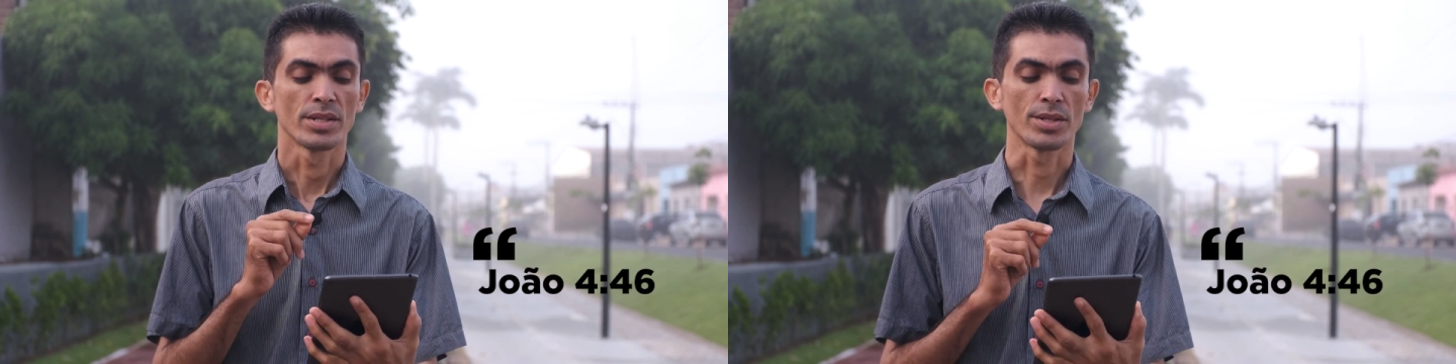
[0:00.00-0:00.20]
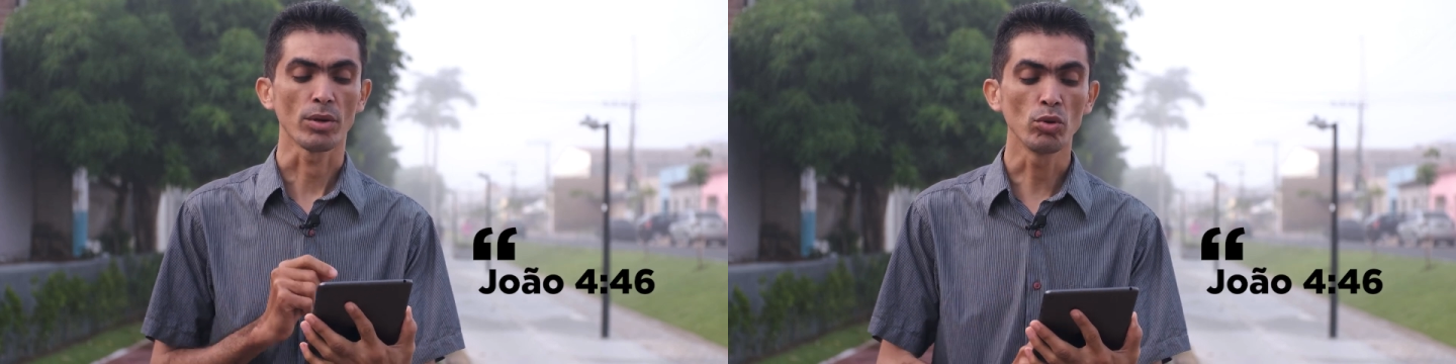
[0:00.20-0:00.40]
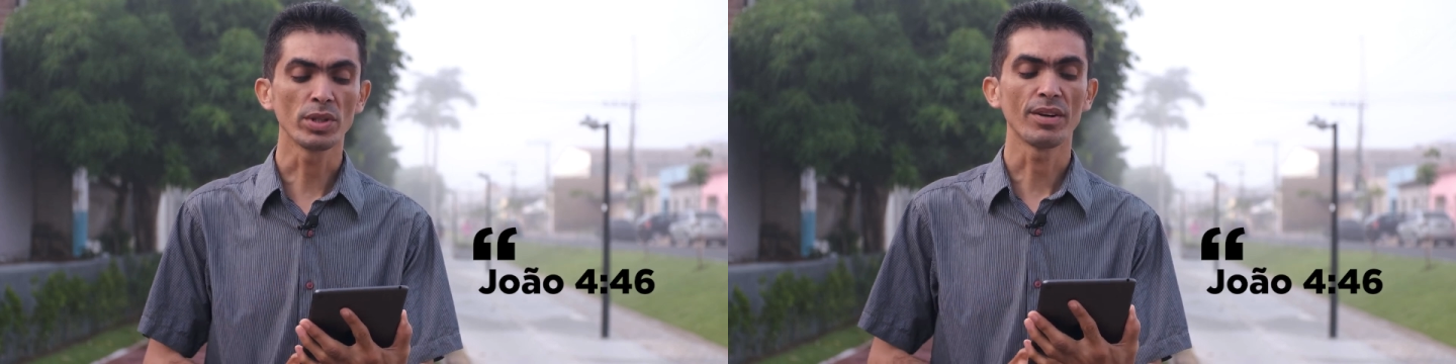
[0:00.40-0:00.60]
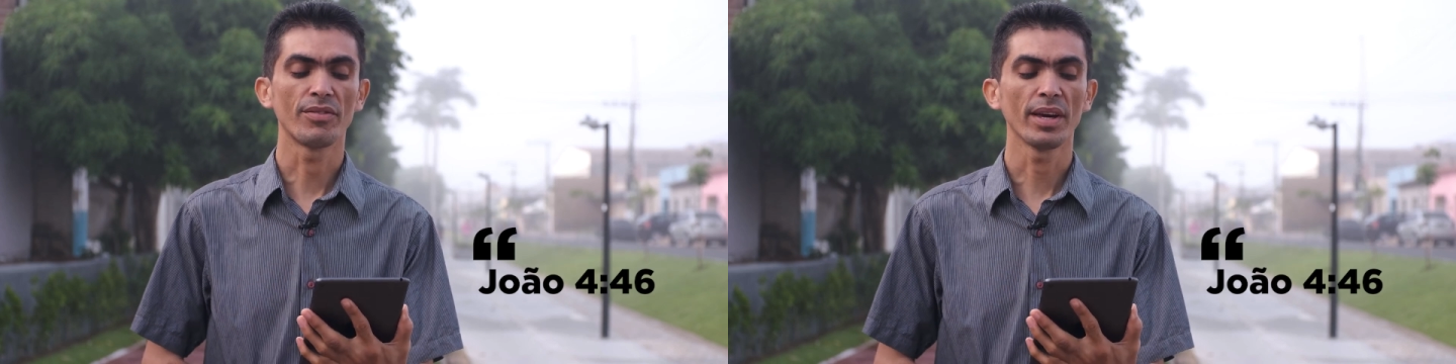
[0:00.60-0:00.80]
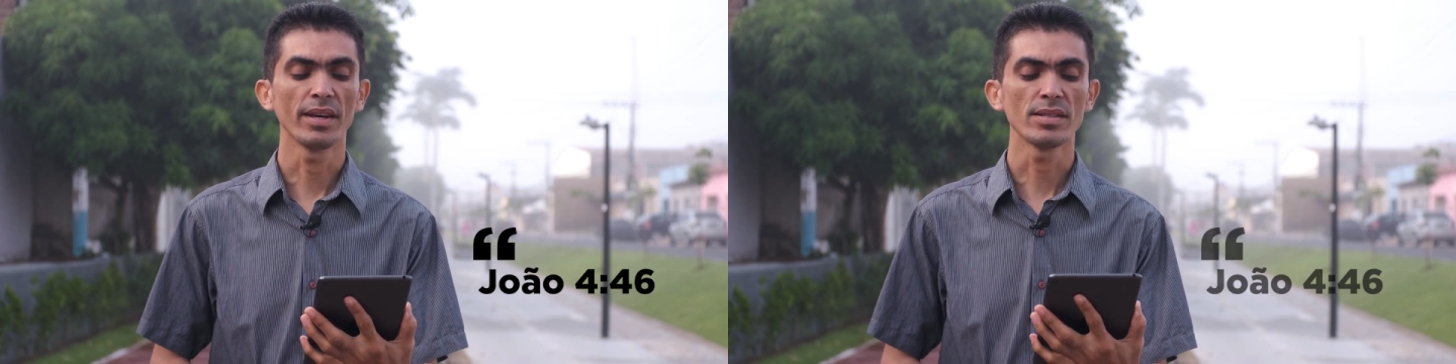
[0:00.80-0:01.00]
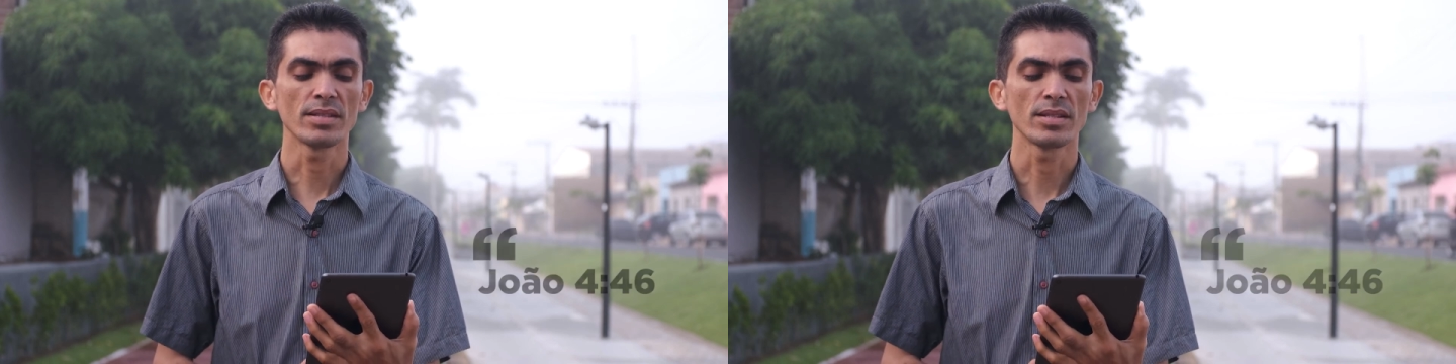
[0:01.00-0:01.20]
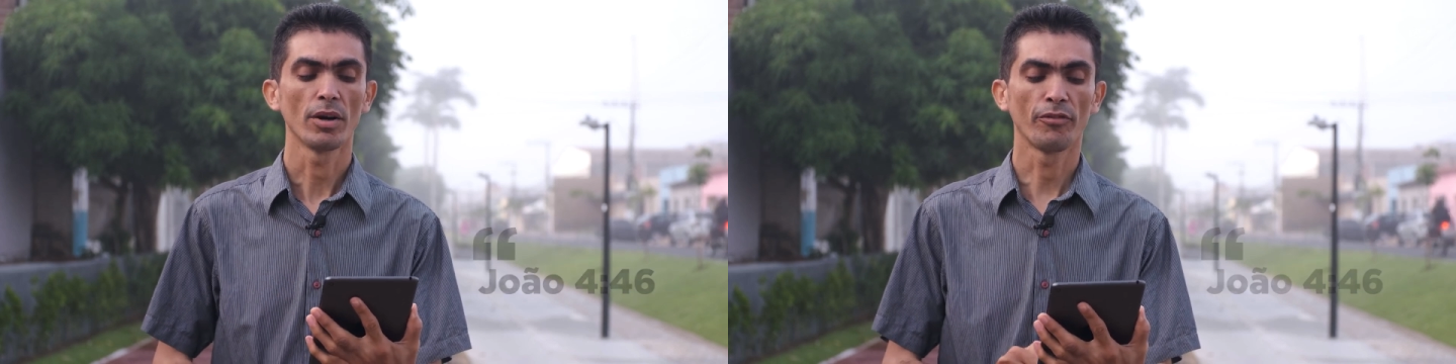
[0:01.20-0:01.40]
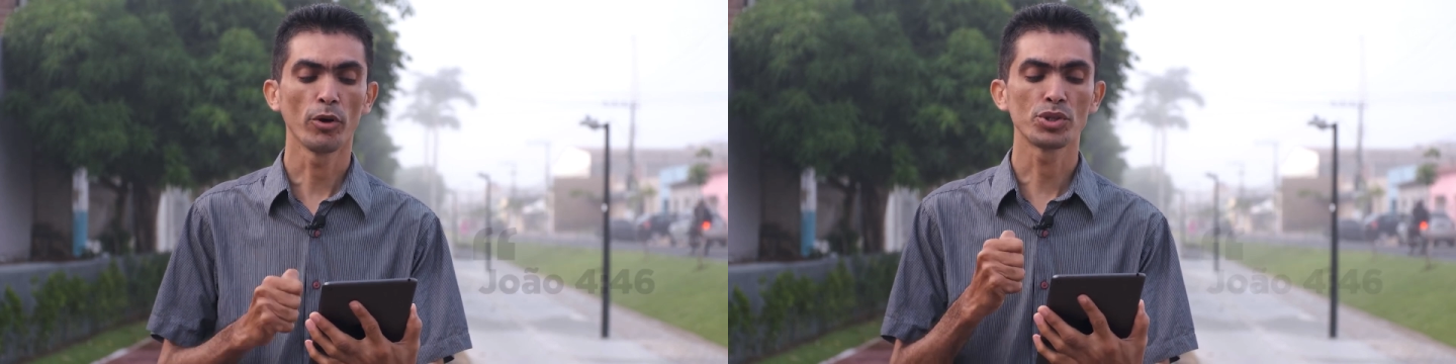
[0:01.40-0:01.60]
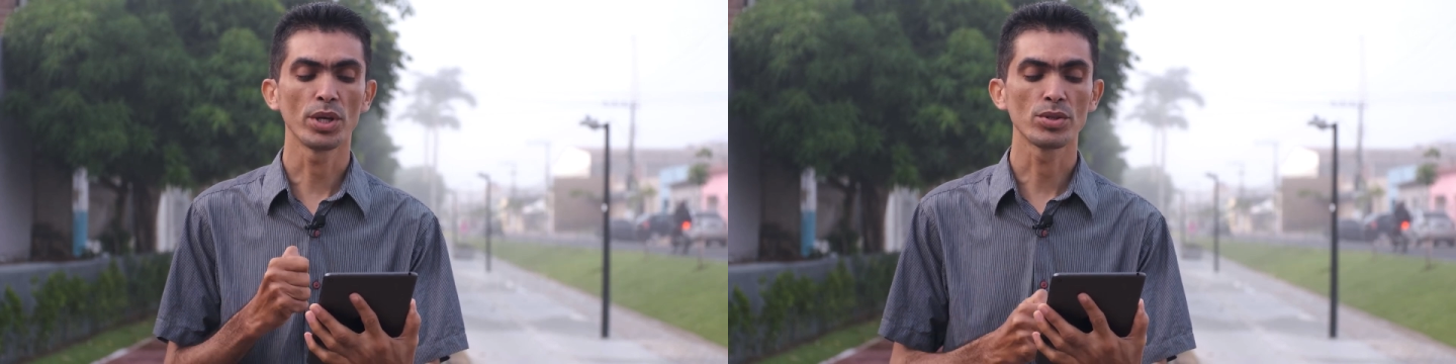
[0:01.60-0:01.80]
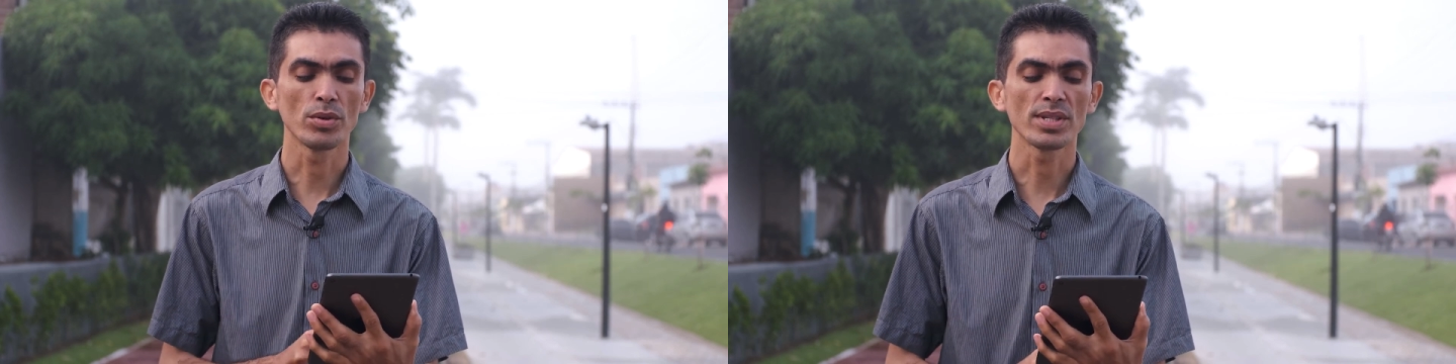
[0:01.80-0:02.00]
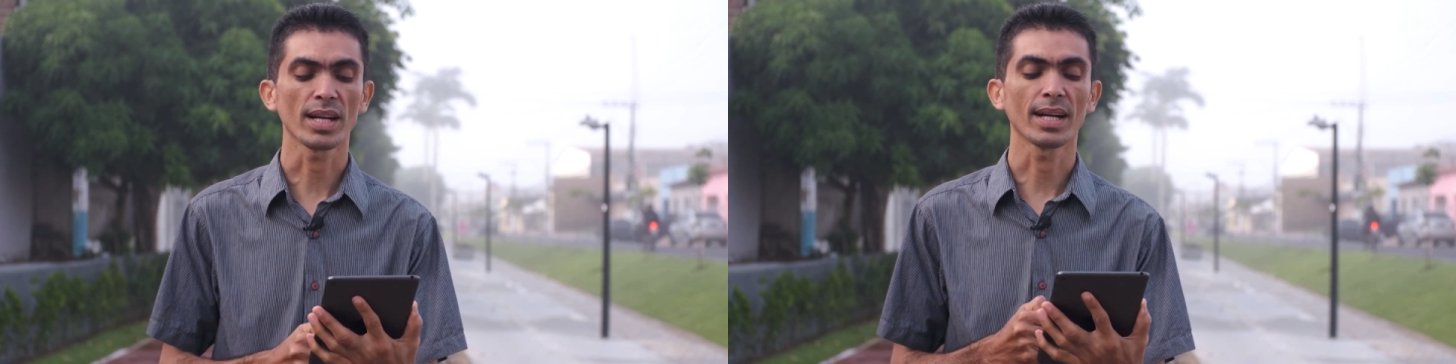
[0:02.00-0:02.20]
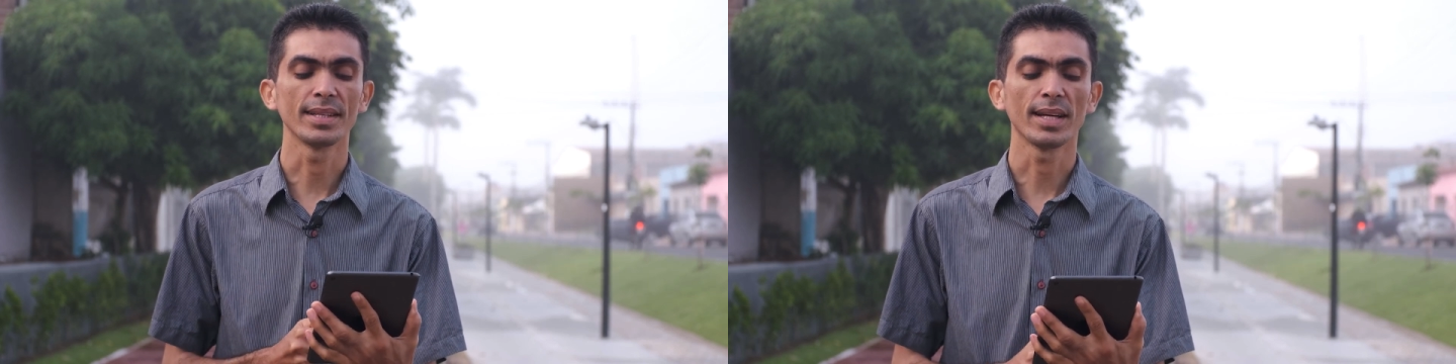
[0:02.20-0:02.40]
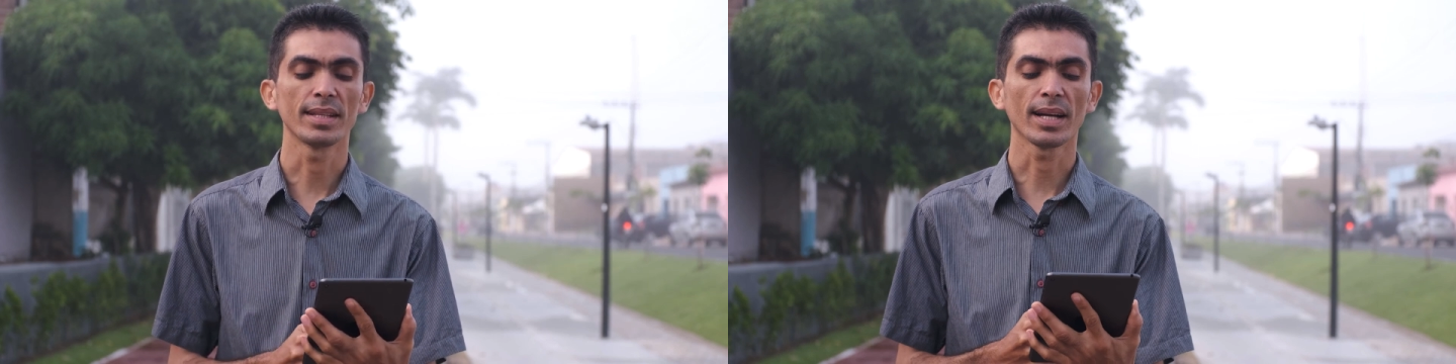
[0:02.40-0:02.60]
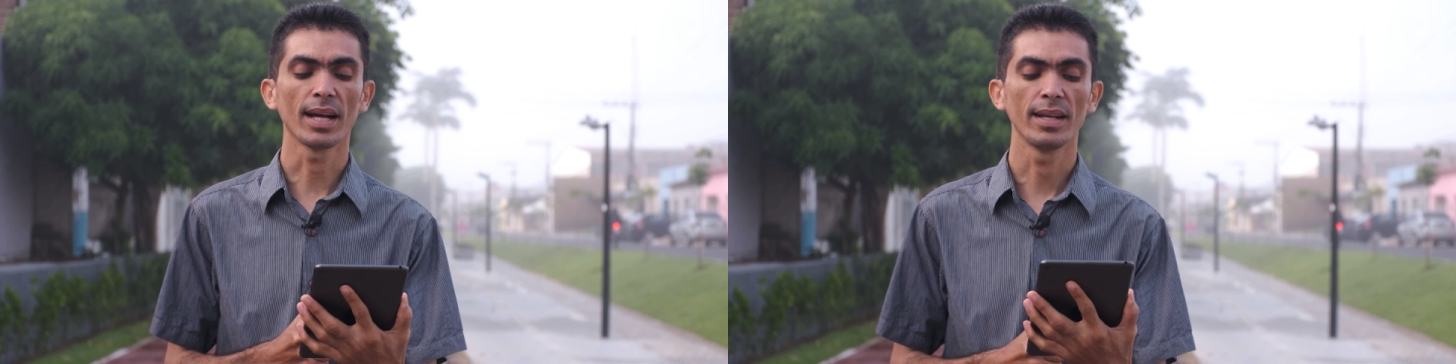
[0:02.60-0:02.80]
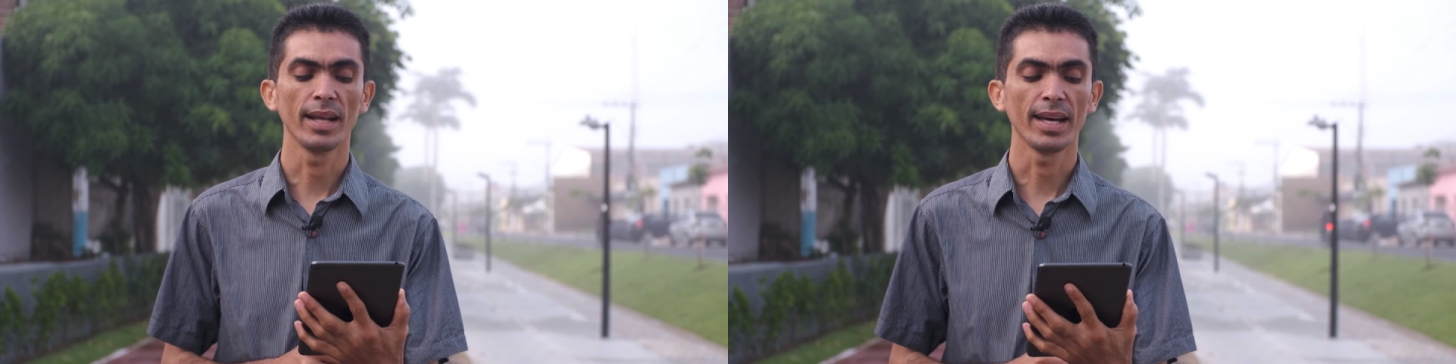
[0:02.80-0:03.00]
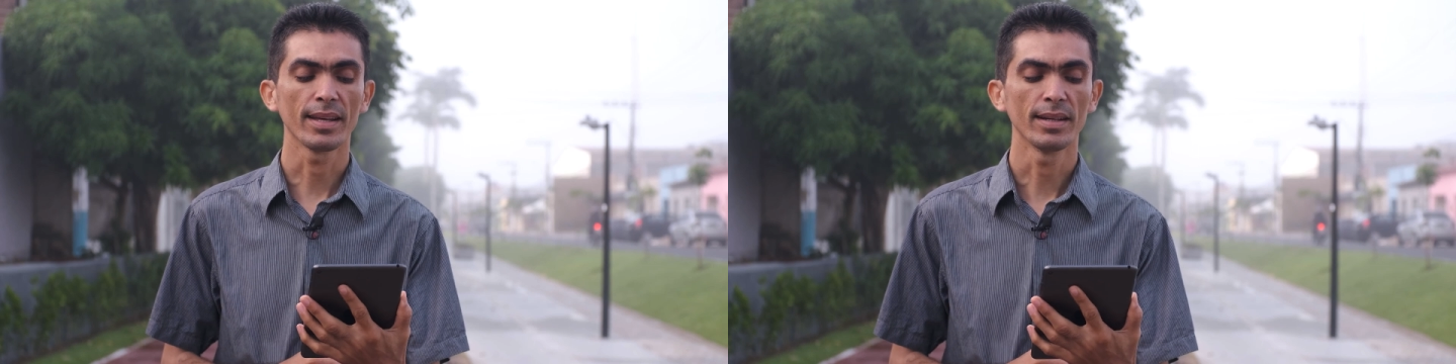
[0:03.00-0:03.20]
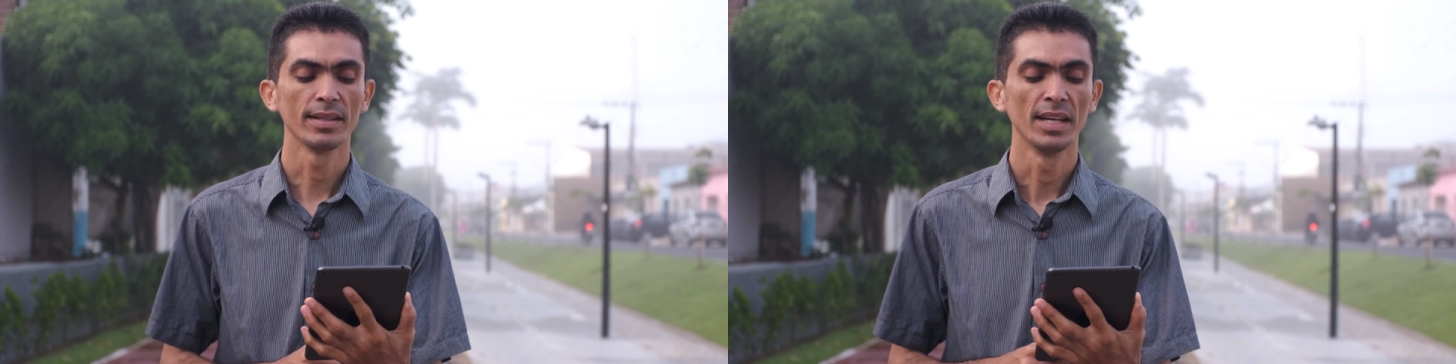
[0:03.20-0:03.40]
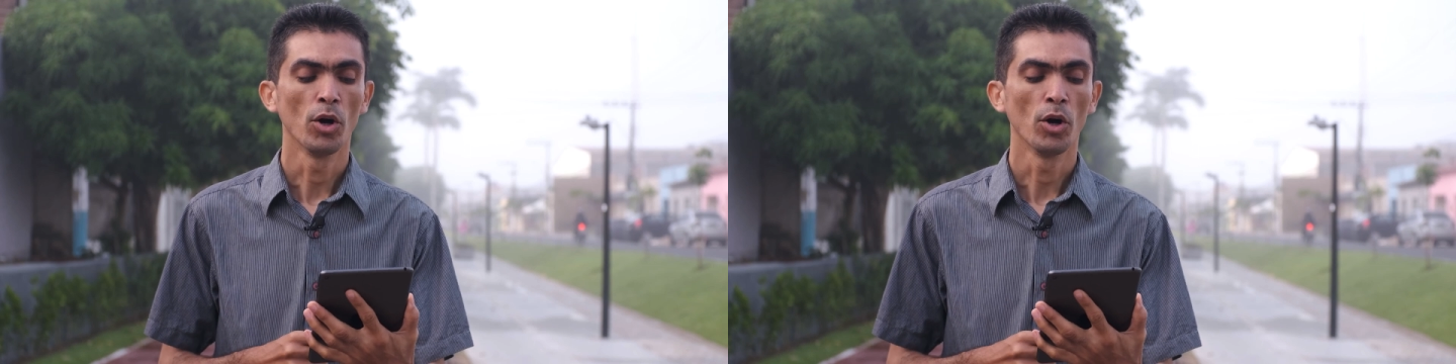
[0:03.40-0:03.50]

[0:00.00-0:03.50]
Segunda vez foi Jesus a Caná da Galileia,